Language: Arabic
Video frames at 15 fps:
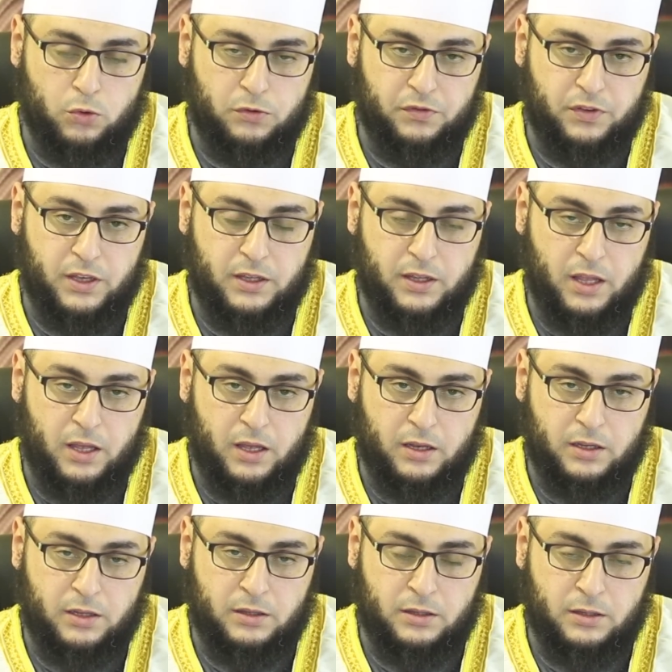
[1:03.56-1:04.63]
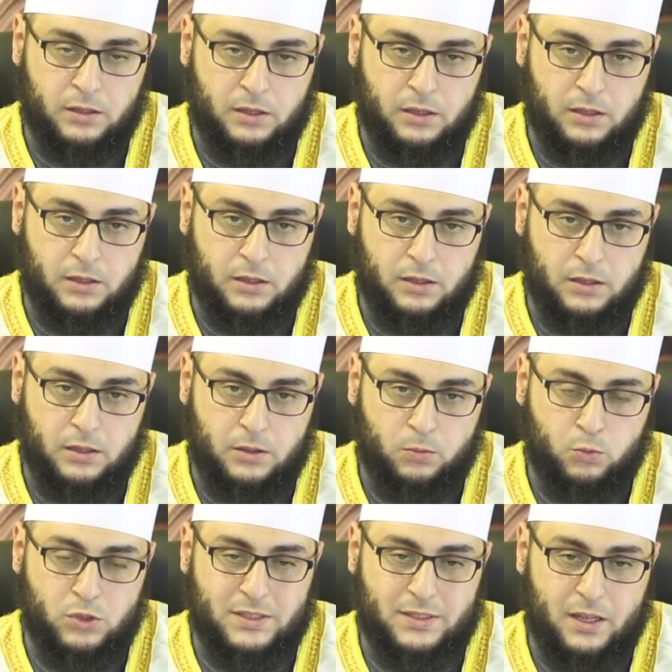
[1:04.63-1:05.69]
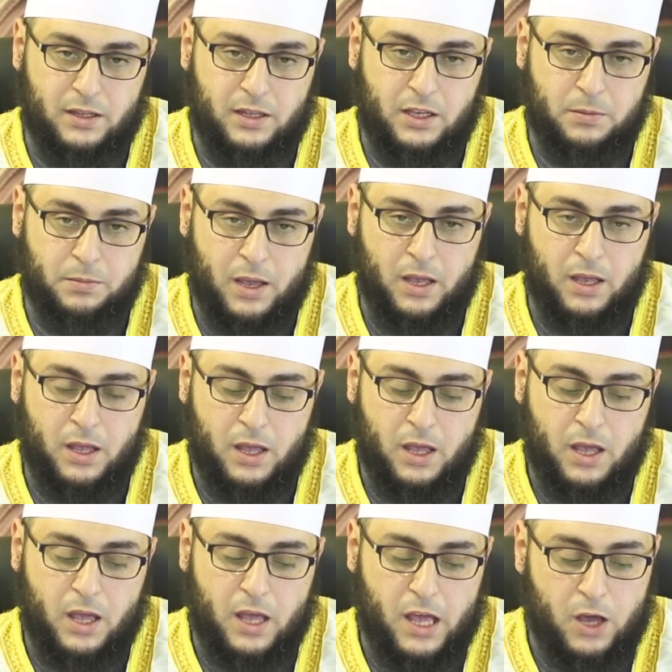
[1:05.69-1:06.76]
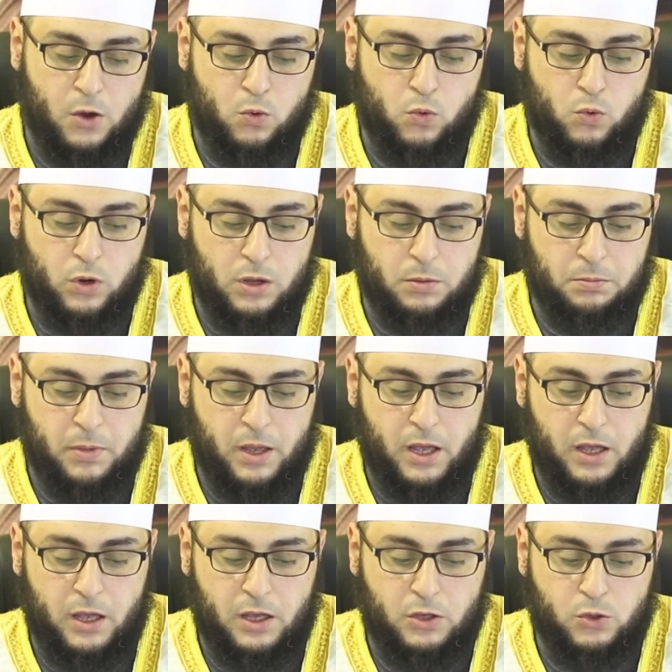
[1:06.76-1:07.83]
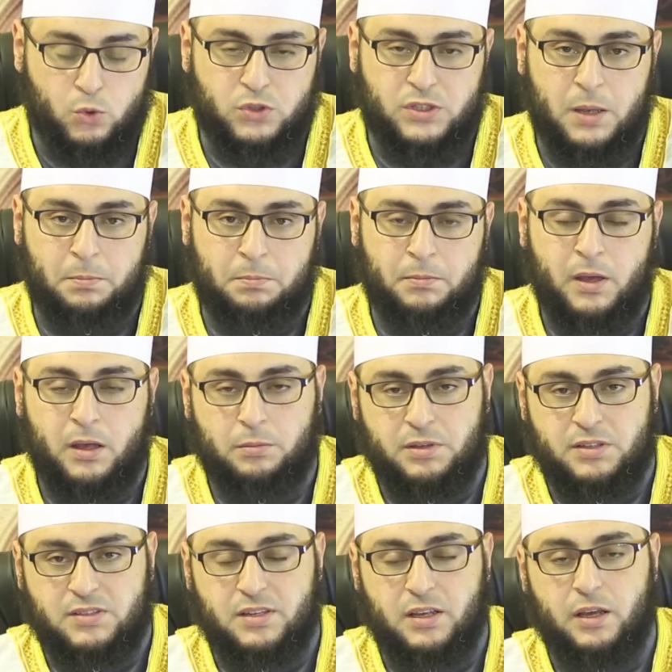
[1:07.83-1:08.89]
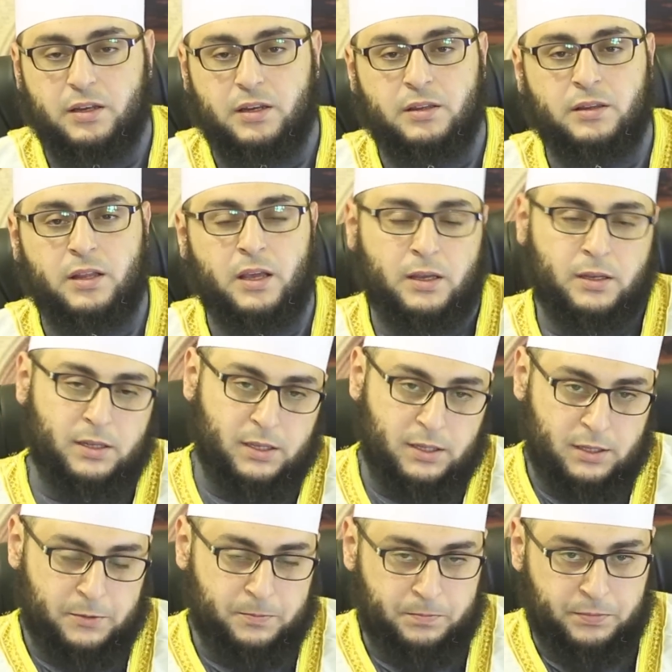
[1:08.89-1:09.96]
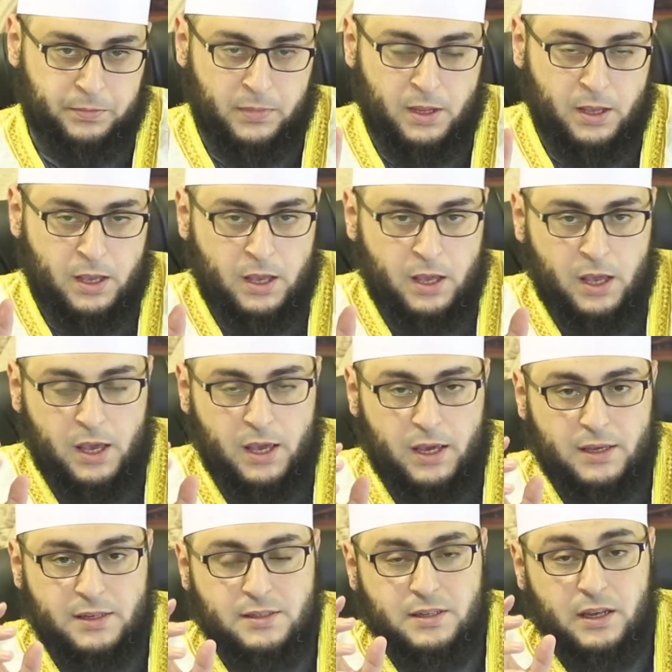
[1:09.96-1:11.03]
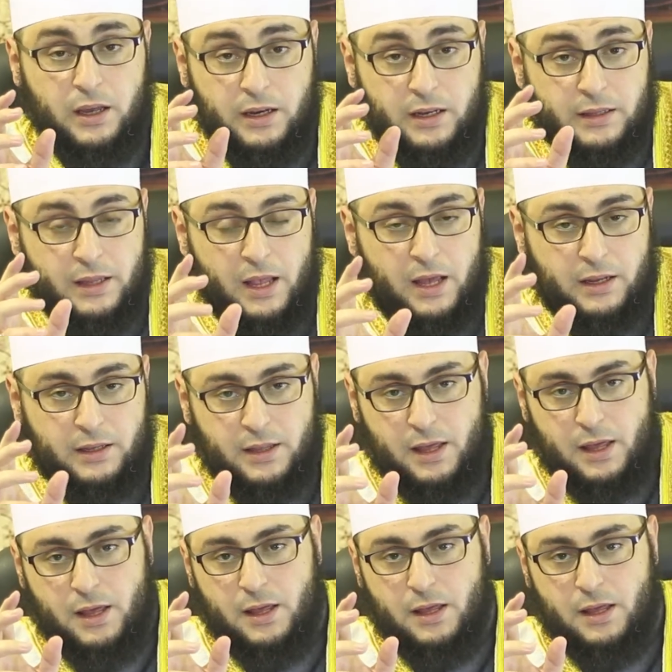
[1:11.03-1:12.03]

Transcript: في نار مستديمة أو ما يسمى بالسحر الناري السحر الناري ده